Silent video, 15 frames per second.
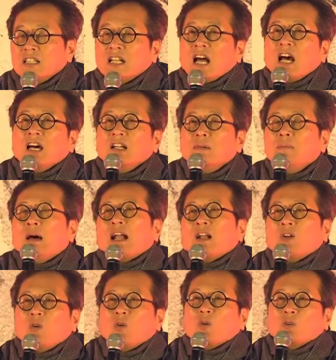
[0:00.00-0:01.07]
지나가는
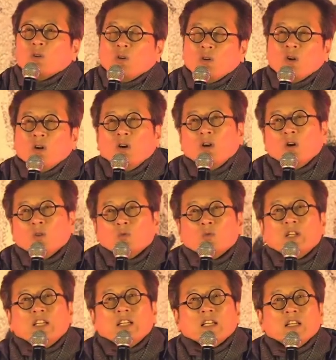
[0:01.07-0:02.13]
말로
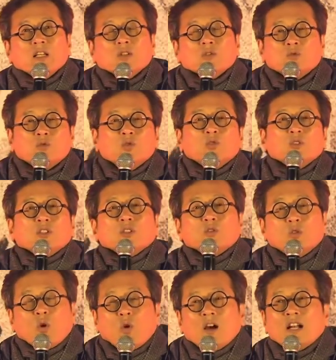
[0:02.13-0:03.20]
우리
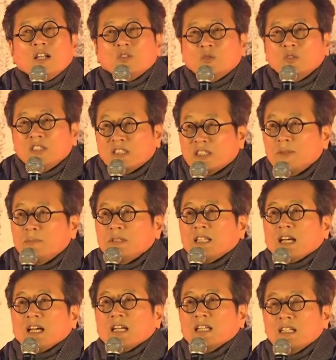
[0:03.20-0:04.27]
누구든 욕할 수
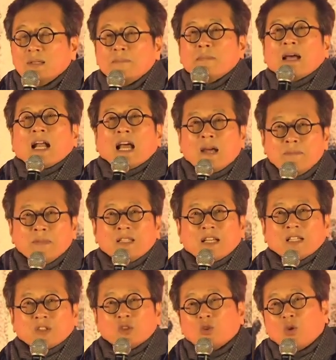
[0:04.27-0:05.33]
있습니다. 이런 말
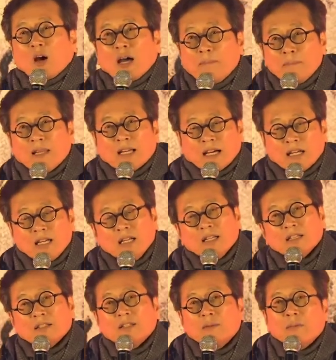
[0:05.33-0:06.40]
합니다. 저도 합니다.
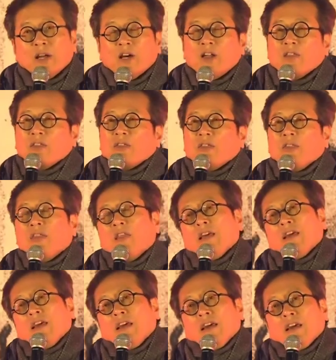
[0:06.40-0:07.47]
그러면
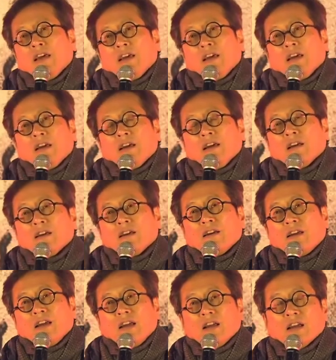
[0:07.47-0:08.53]

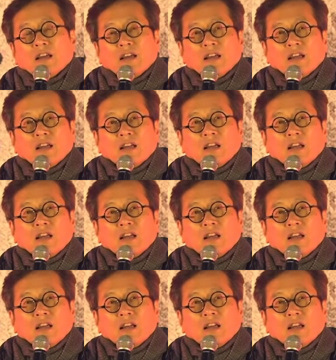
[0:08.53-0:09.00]
그게